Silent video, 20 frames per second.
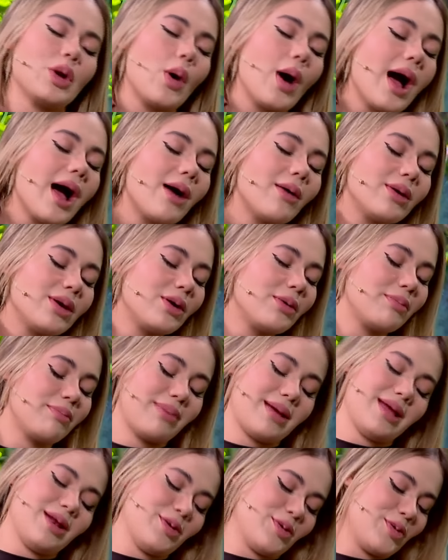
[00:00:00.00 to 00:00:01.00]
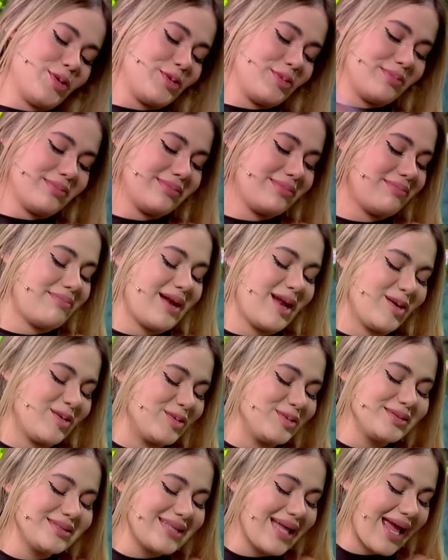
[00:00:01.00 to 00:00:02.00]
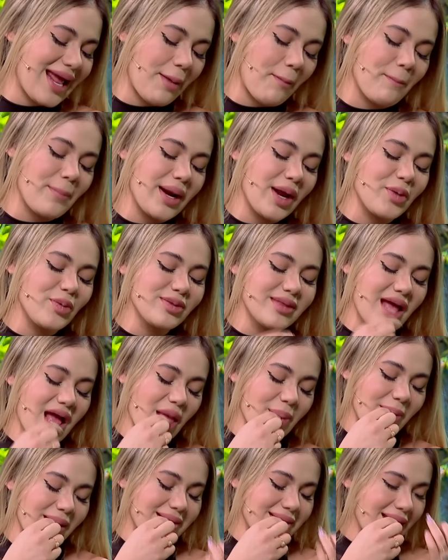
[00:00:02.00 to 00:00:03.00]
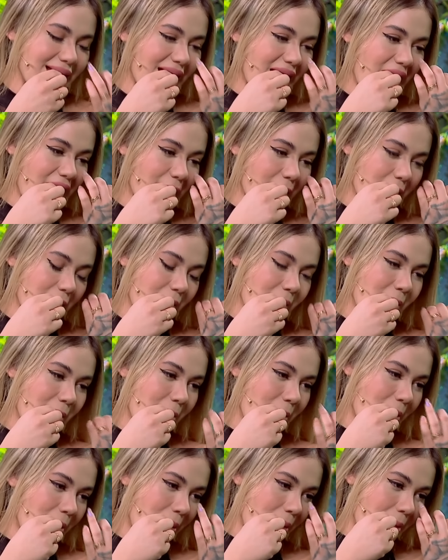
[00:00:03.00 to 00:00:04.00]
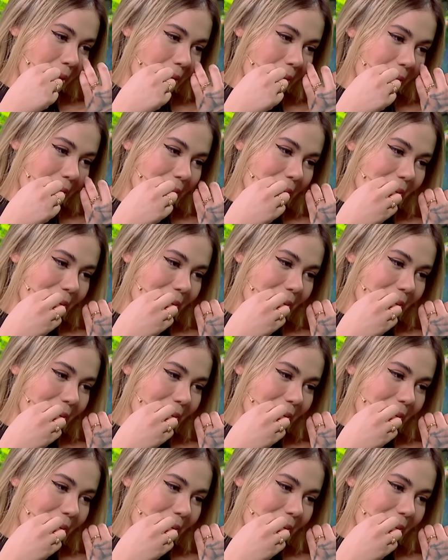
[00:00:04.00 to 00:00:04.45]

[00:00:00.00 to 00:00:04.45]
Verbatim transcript: no hablo, pero pregunten, pregunten en mente. Eso, ah, qué rico,